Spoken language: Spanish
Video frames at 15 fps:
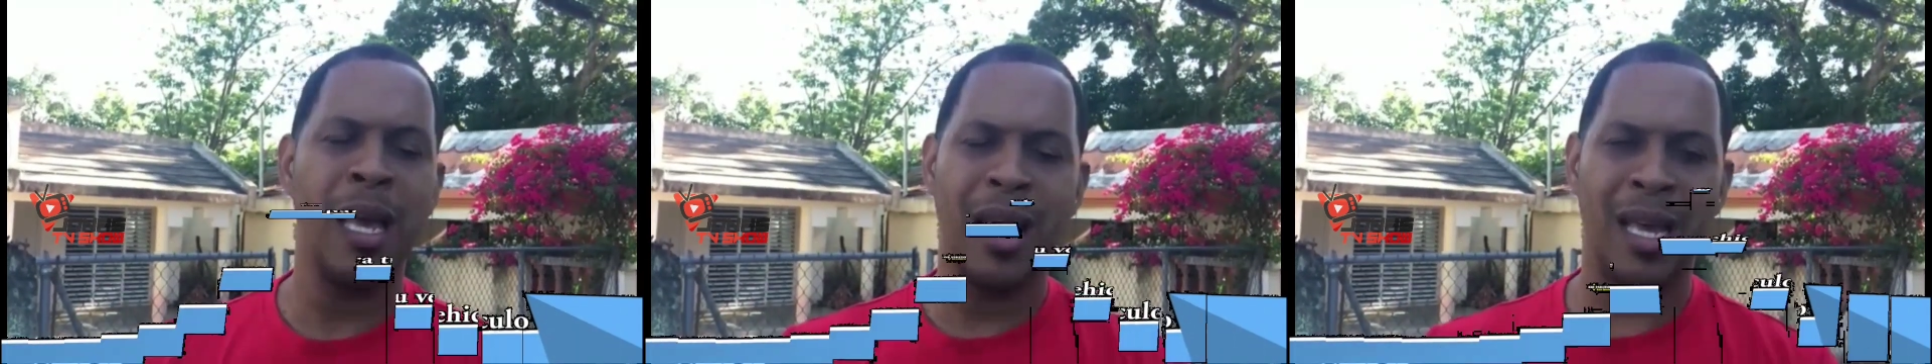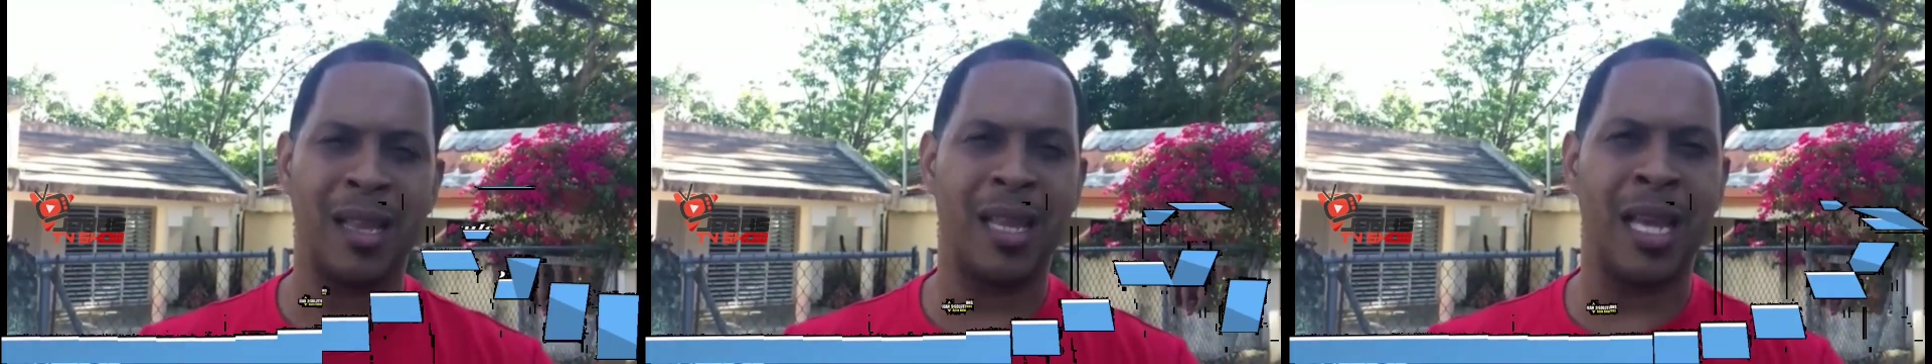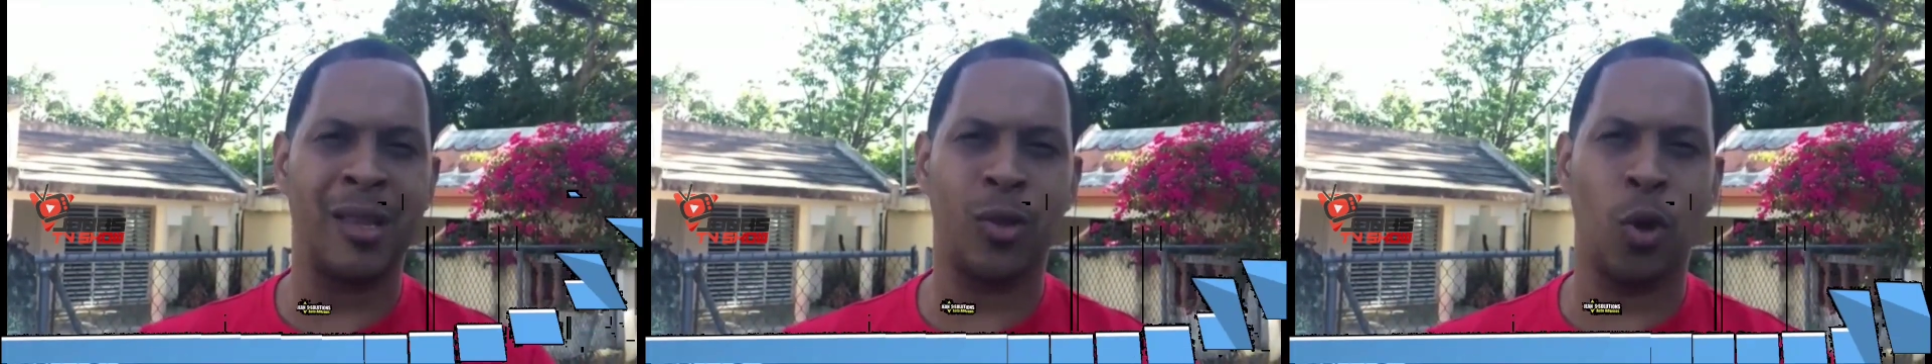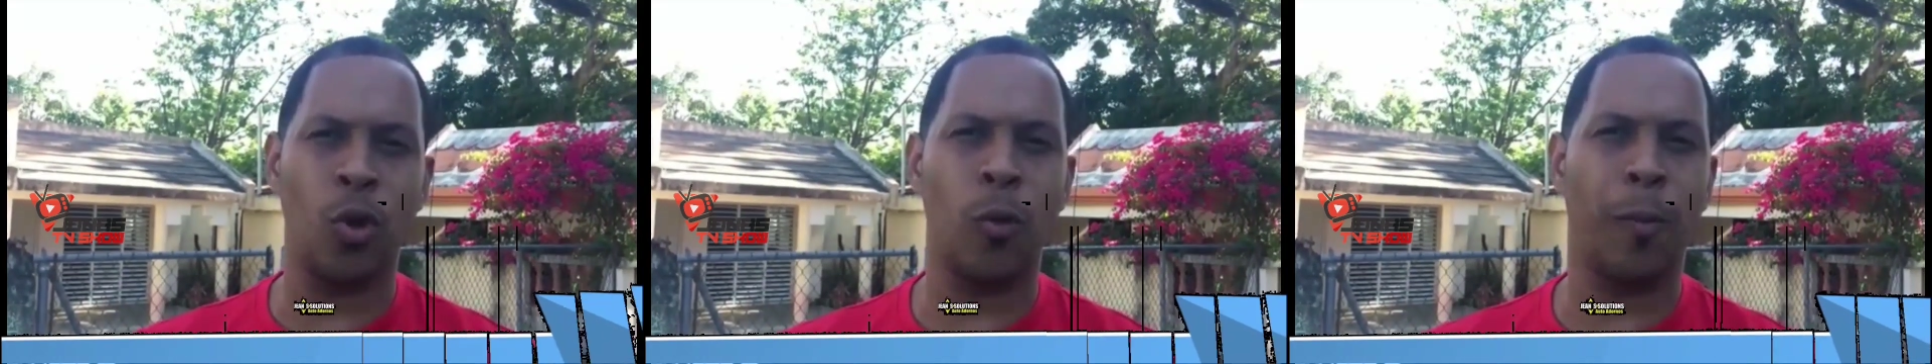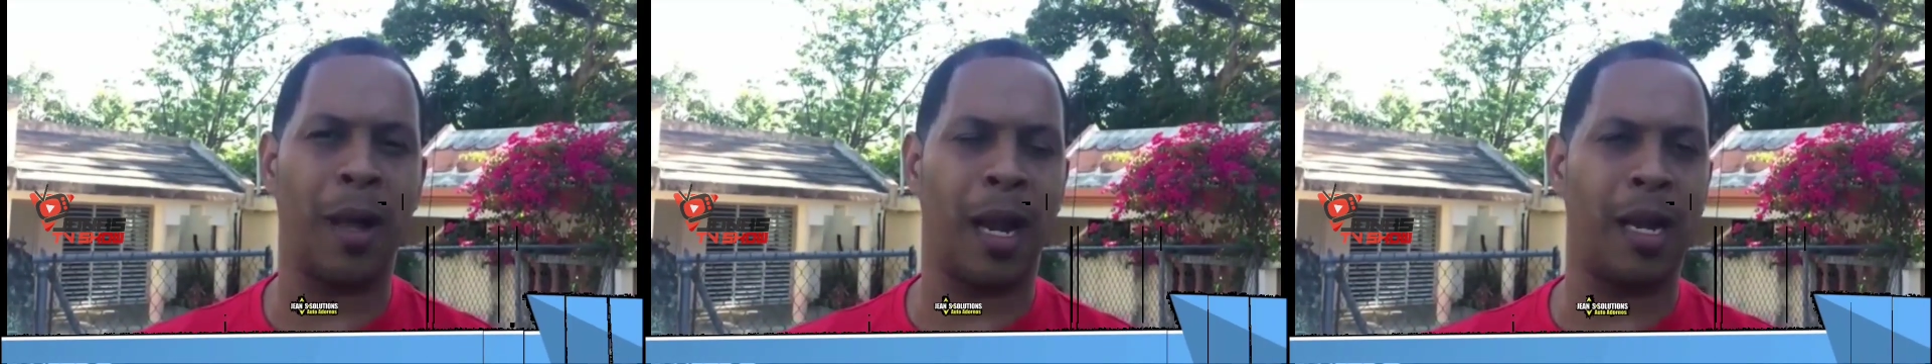Está
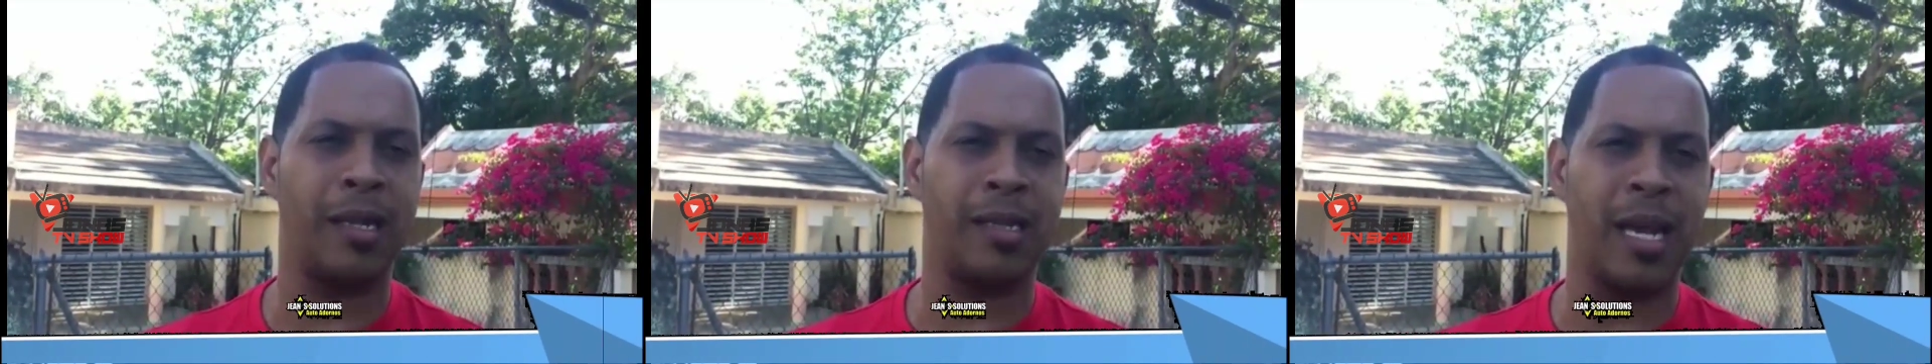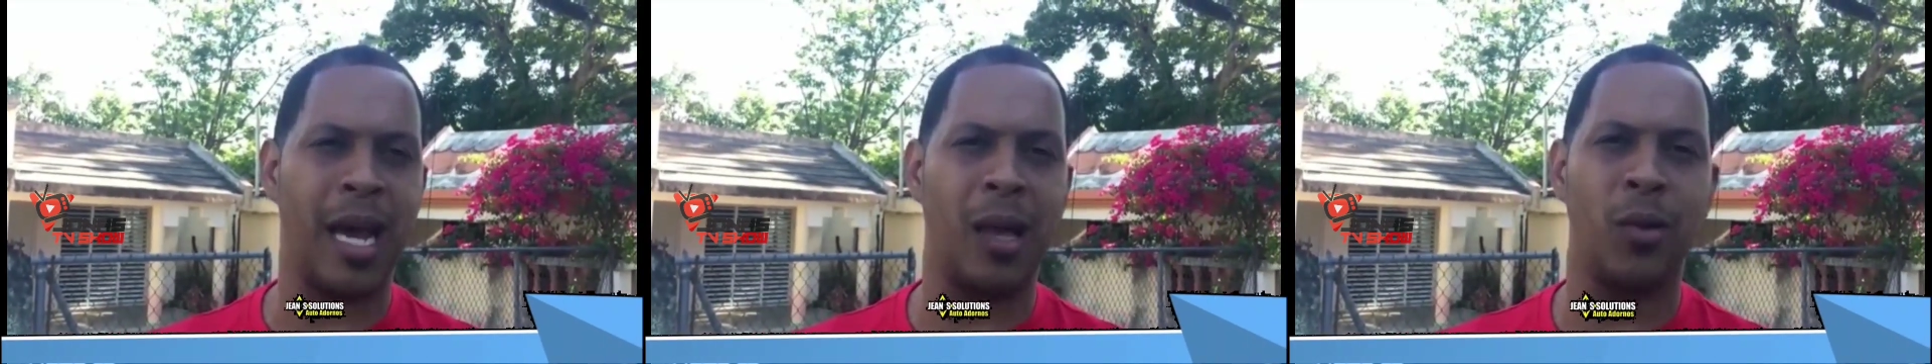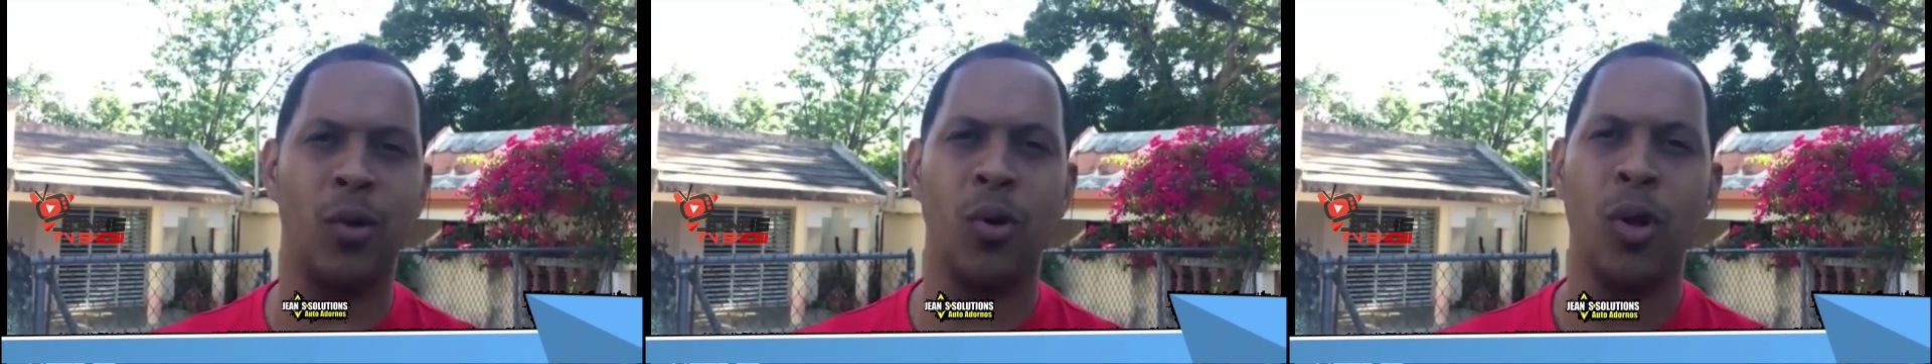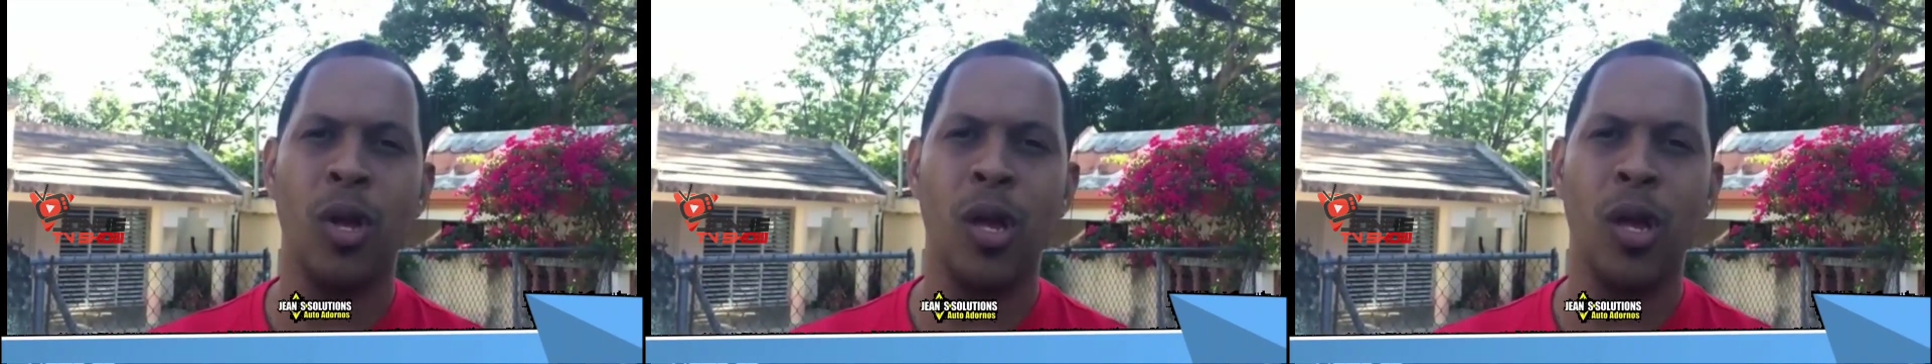todo paralizado.